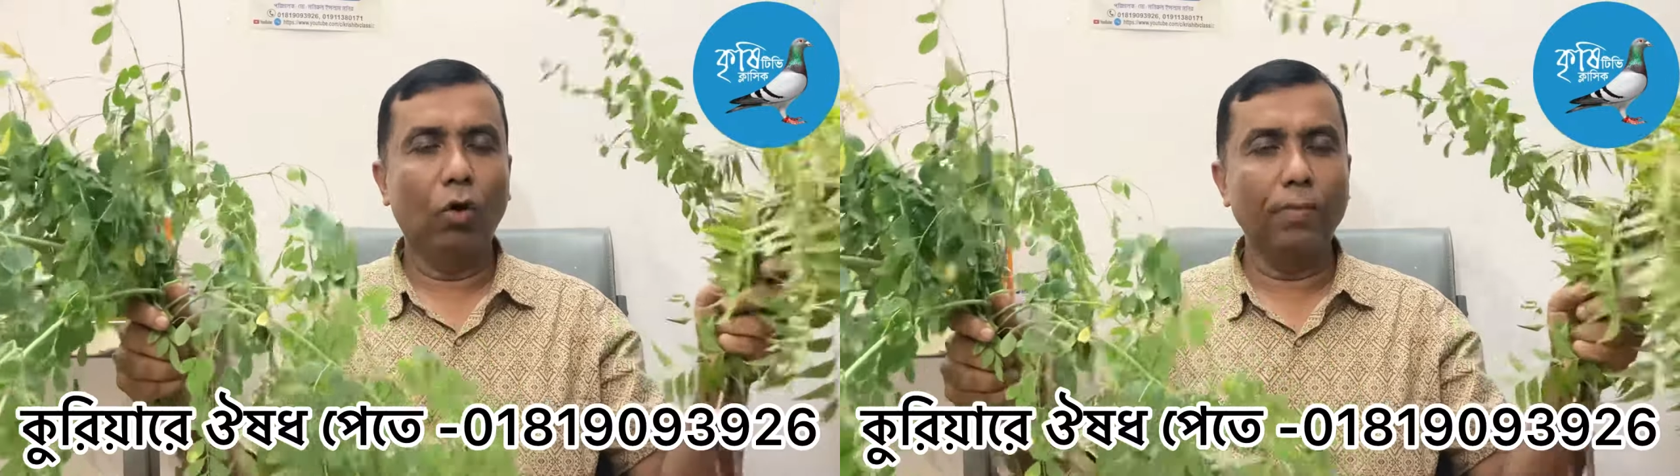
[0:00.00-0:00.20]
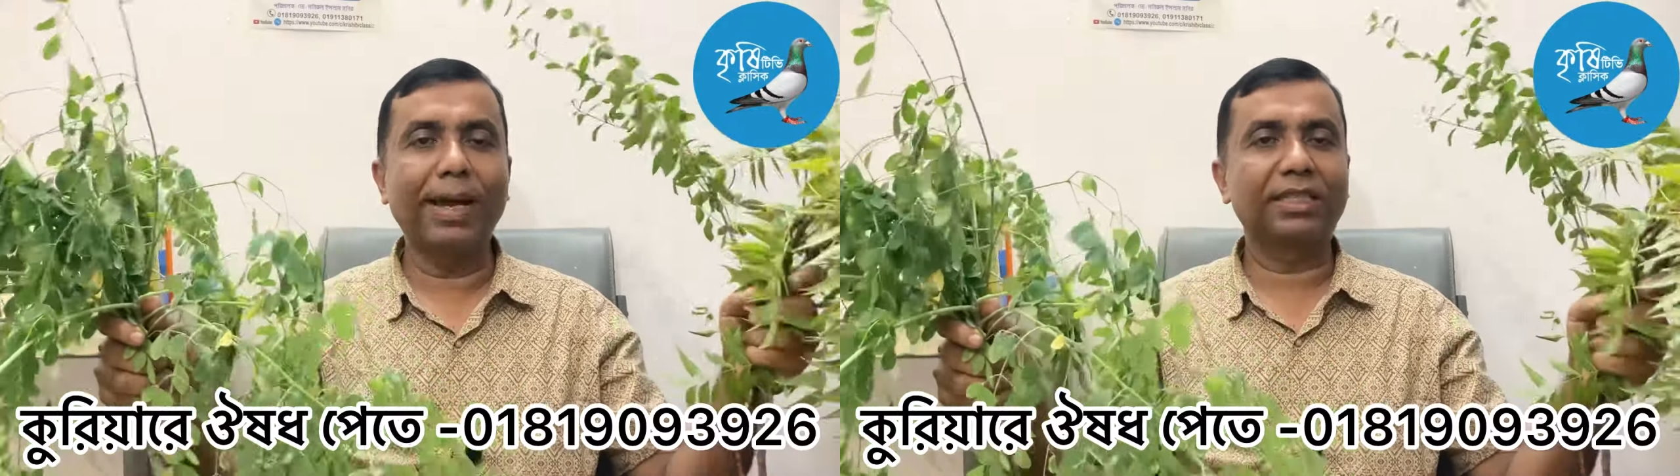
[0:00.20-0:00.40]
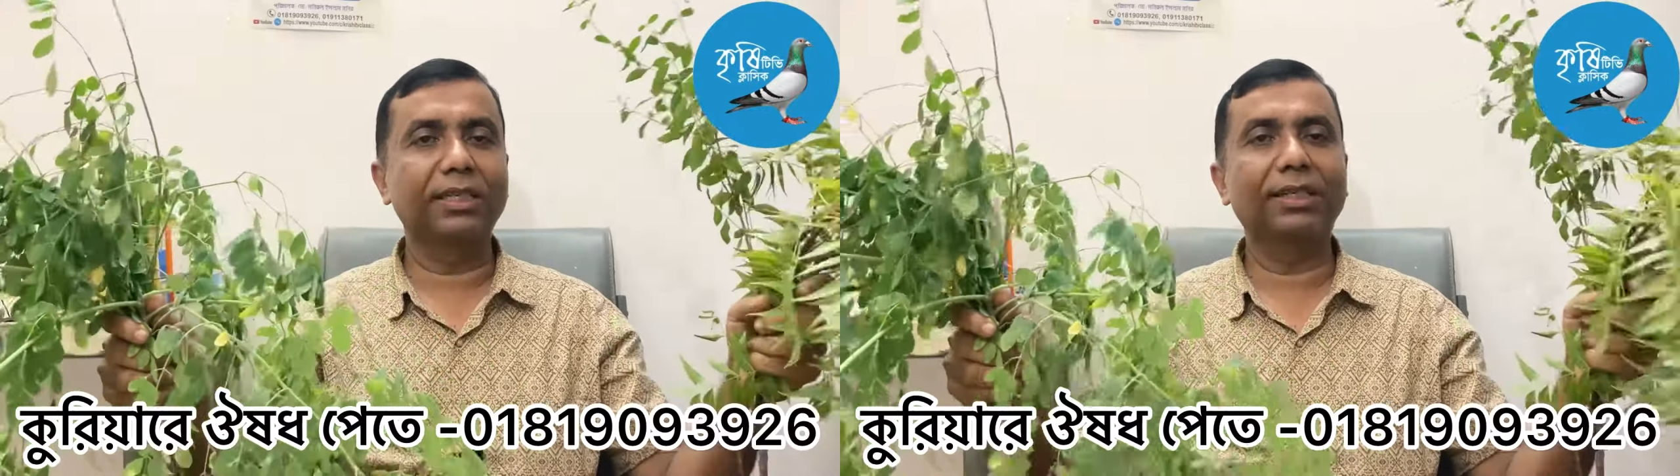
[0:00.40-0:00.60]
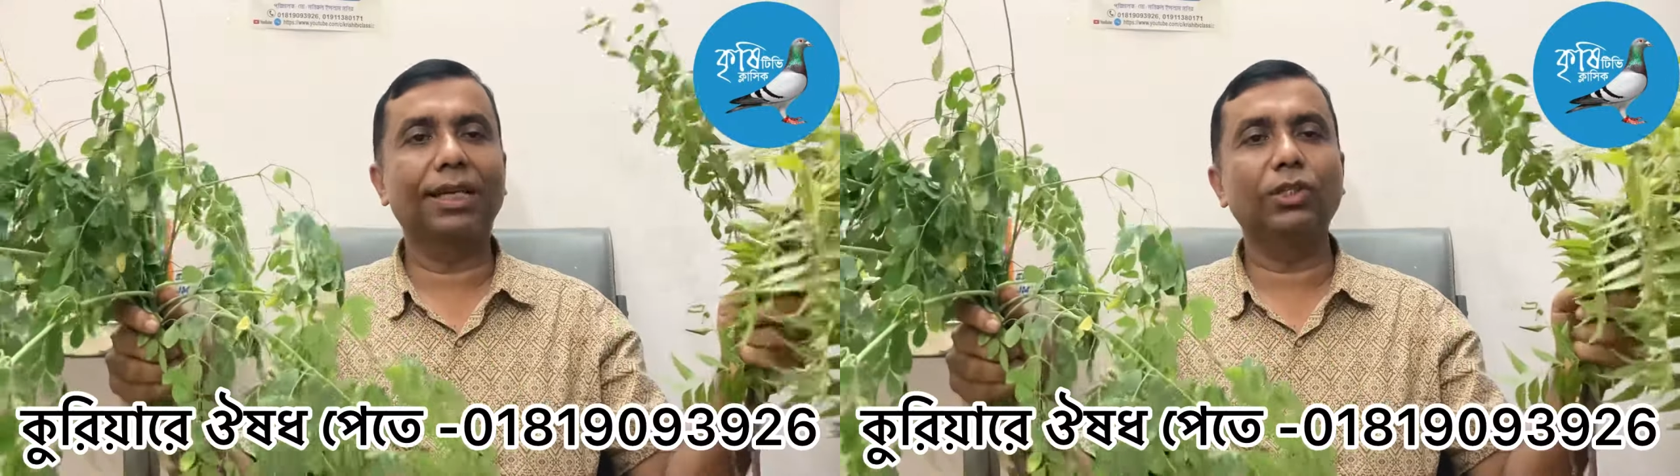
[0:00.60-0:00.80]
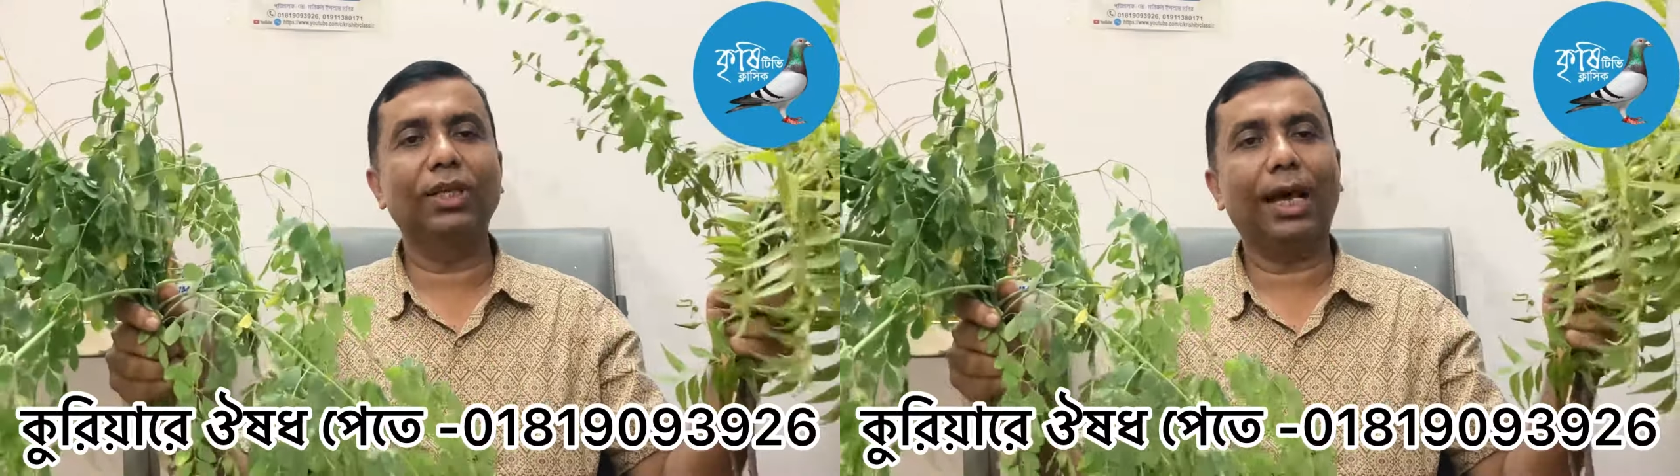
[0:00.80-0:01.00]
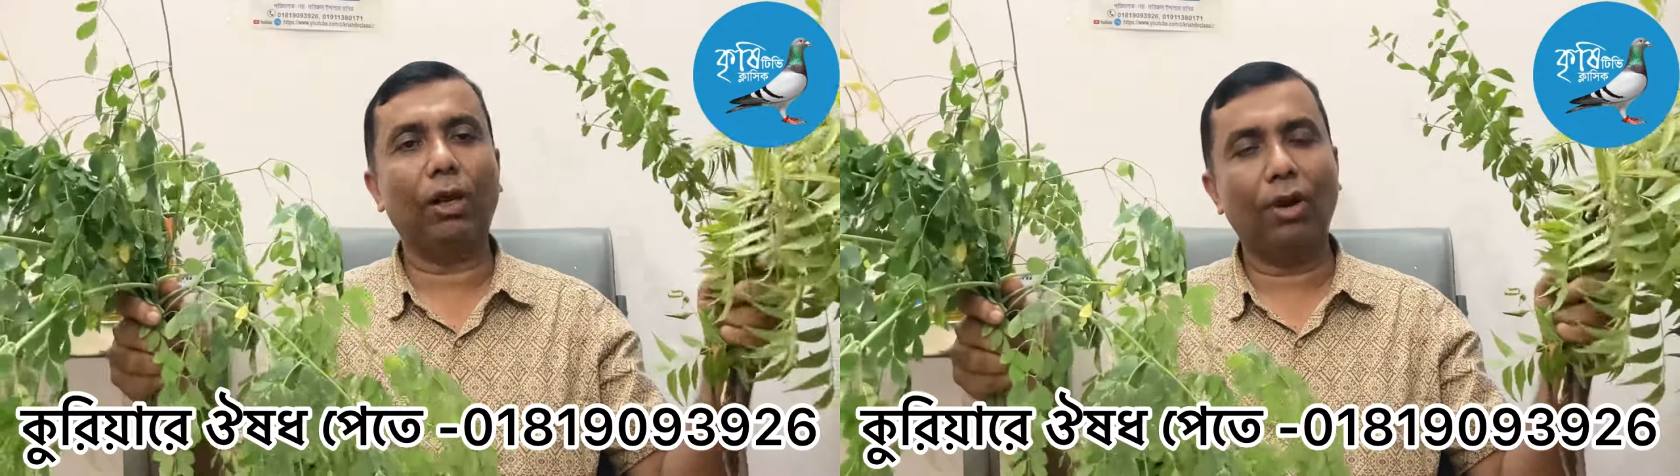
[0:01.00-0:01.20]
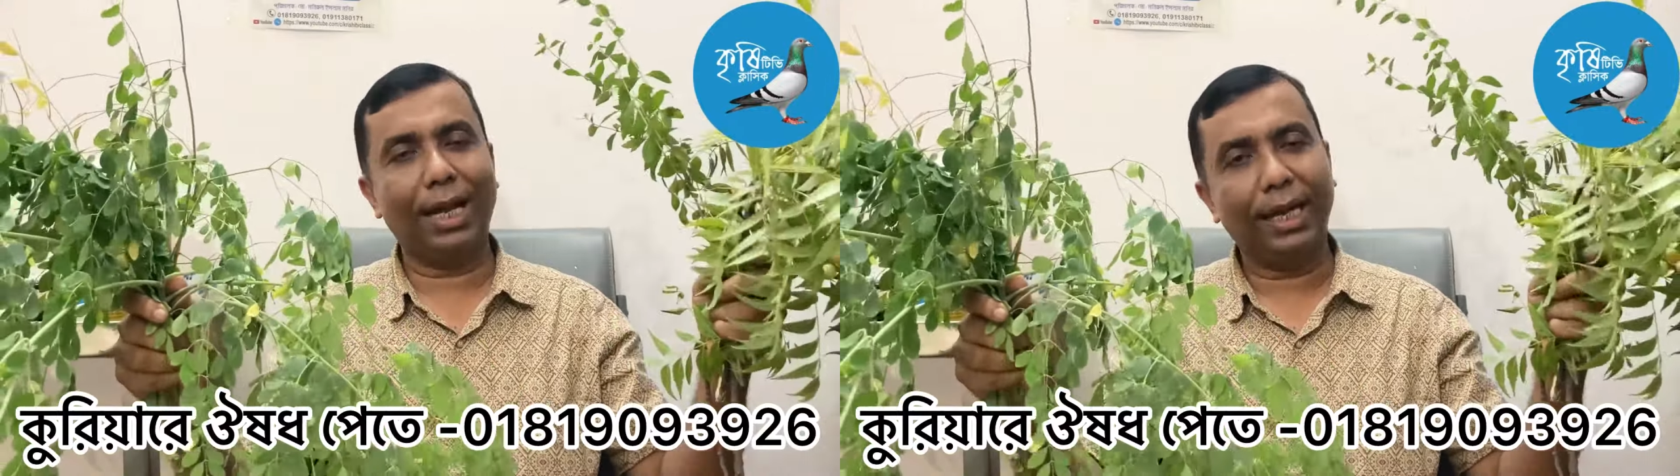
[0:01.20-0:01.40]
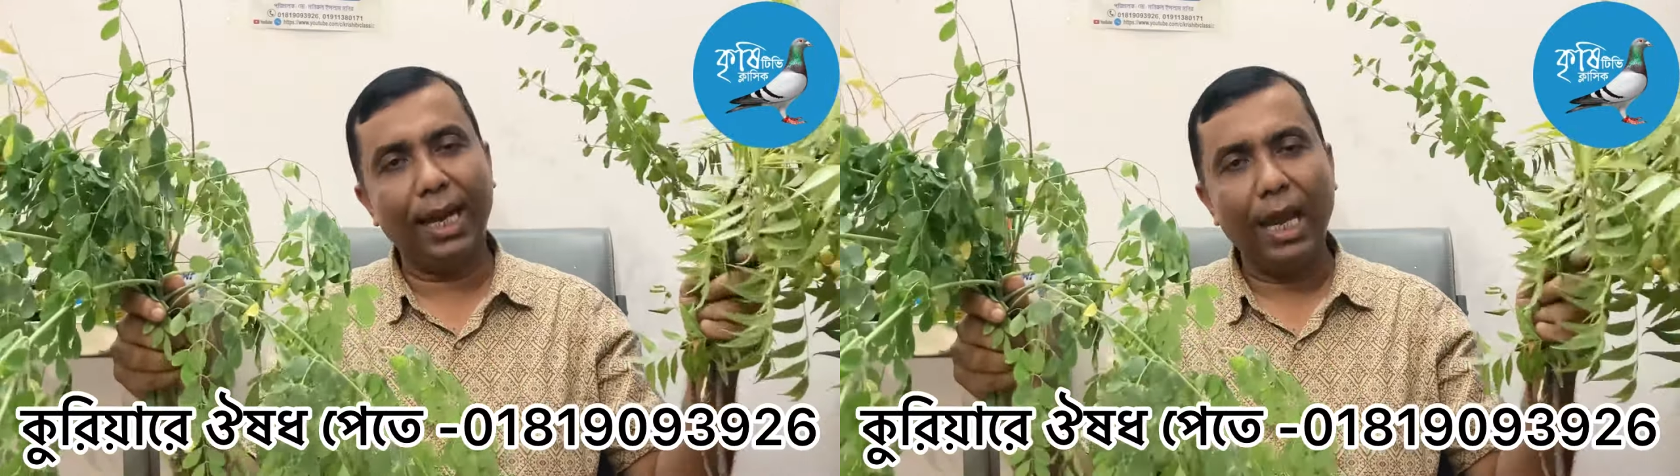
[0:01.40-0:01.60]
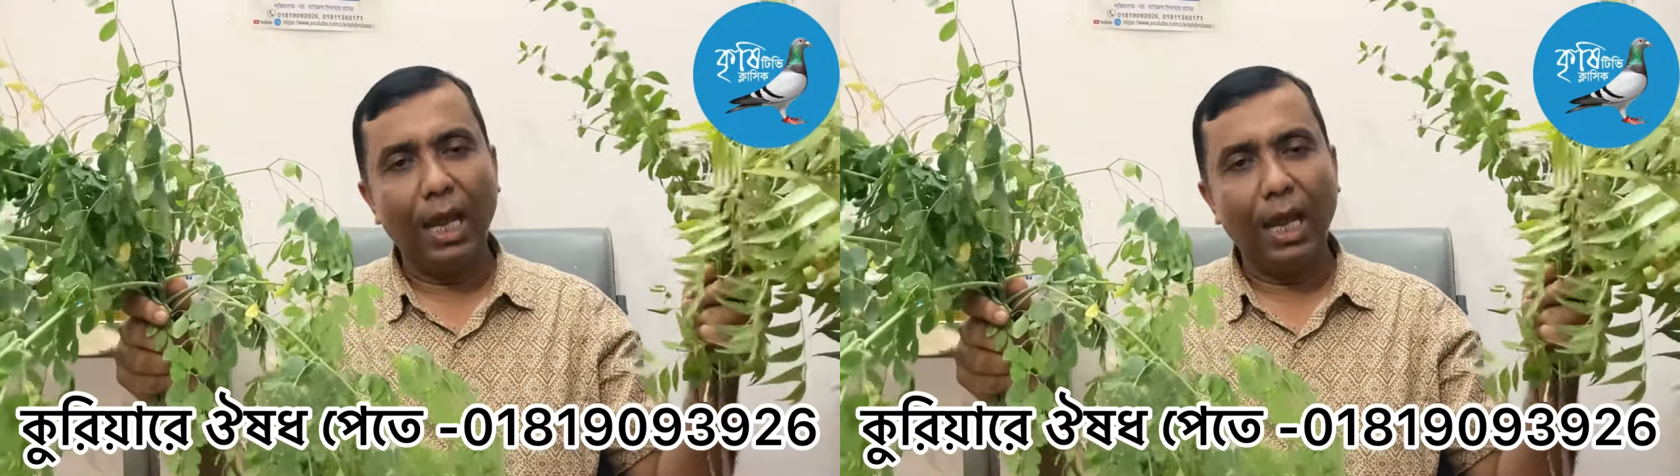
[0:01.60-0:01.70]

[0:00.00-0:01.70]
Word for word: ওই ভ্যাকসিনটা যদি কারো লাগে